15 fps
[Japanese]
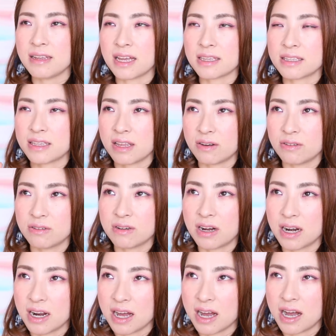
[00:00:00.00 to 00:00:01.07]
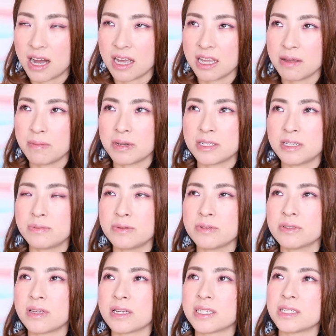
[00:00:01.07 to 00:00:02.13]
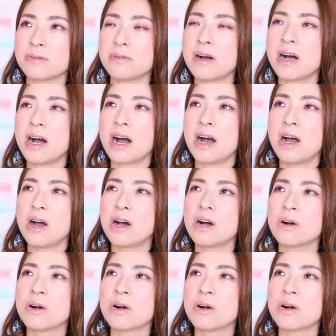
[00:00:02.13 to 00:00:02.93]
やってるから今自分たちは